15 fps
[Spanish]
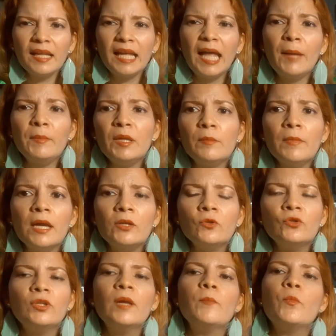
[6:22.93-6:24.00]
a mi
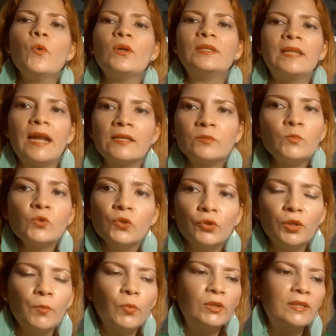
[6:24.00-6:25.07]
hermano tiempo atrás, mucho
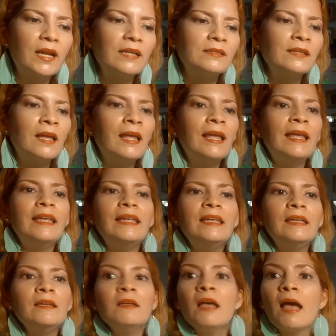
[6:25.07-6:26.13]
tiempo atrás,
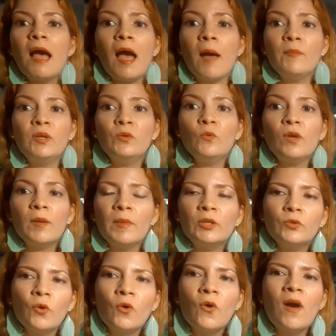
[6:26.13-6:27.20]
y a mí nunca me
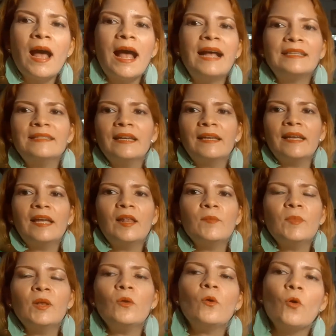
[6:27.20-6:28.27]
tocó hasta que él
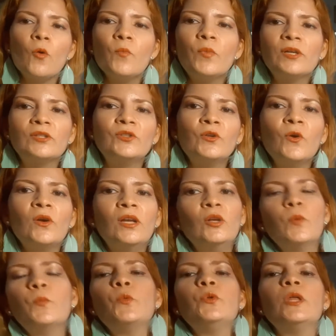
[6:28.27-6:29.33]
me lo compartió y
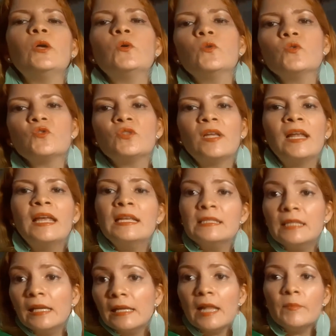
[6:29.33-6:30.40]
lo pude conocer.
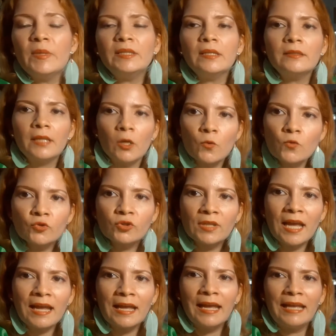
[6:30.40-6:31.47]
Si realmente te
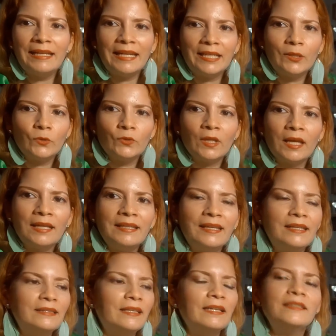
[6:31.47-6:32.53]
gusta la nota
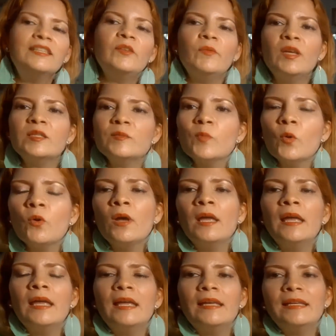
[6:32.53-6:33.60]
de, activismo,
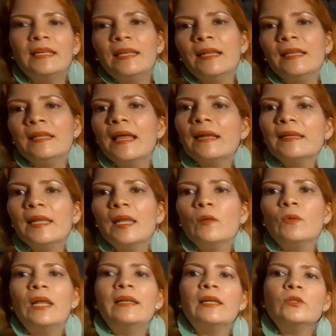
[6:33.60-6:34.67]
quieres
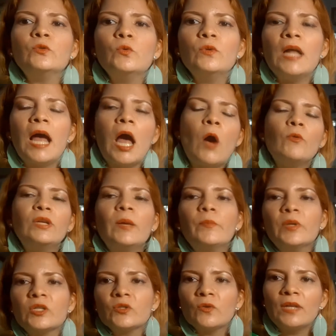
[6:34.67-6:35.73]
darle la lectura a una
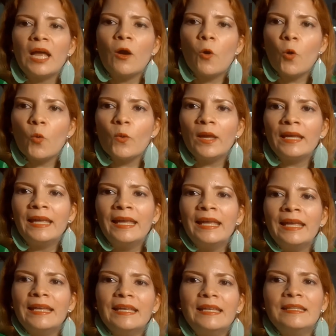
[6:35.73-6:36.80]
persona joven
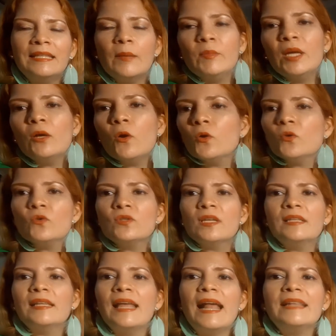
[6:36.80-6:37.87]
y también
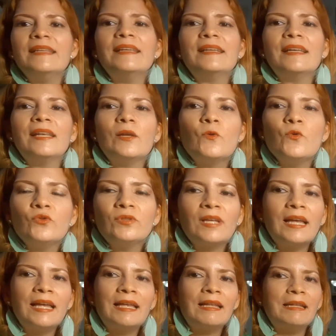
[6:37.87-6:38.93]
conoces de alguien que le
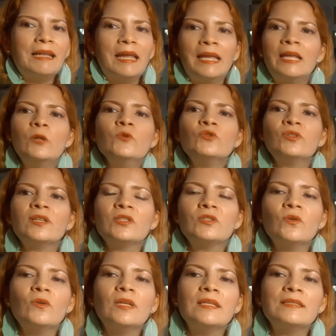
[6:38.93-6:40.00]
gusta las
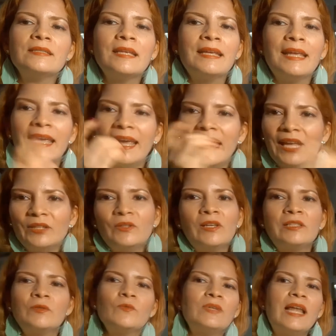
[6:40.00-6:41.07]
ilustraciones, esta
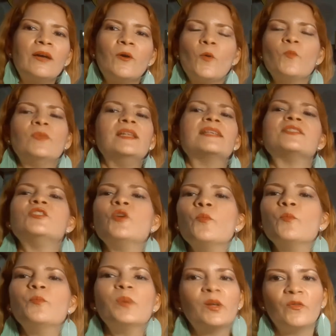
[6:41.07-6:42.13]
es una combinación
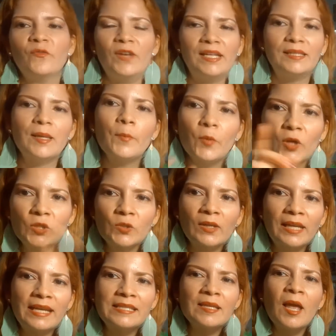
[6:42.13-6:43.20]
perfecta. Por eso es
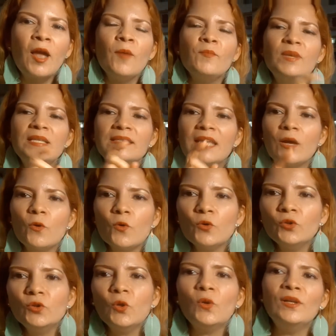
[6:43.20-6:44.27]
que es mi
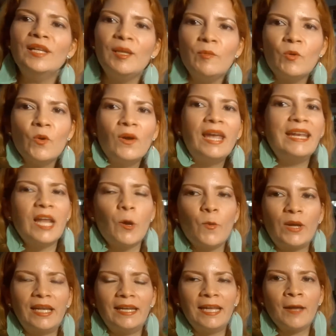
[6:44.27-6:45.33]
segundo libro en
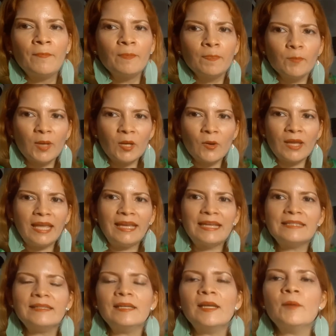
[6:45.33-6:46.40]
acuarela. Pero en
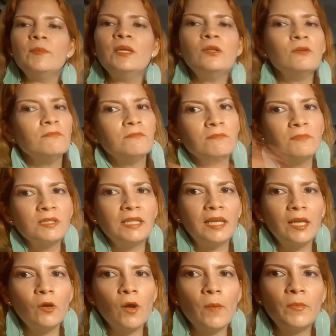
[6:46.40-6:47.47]
este camino
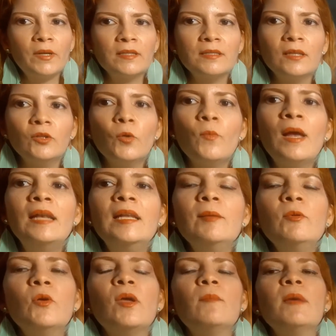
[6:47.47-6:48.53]
siguieron apareciendo más
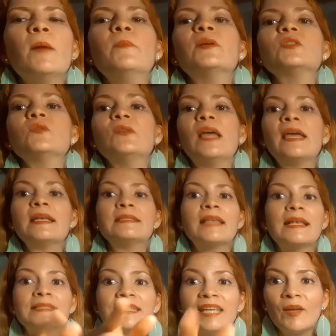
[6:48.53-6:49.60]
libros y más personajes,
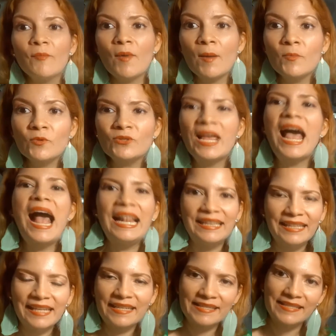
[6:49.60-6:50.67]
así que vamos
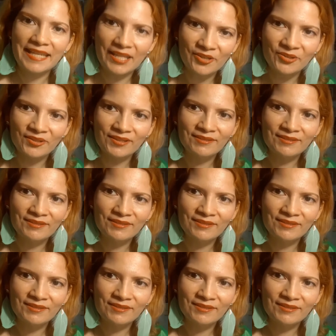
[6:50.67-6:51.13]
al tercero.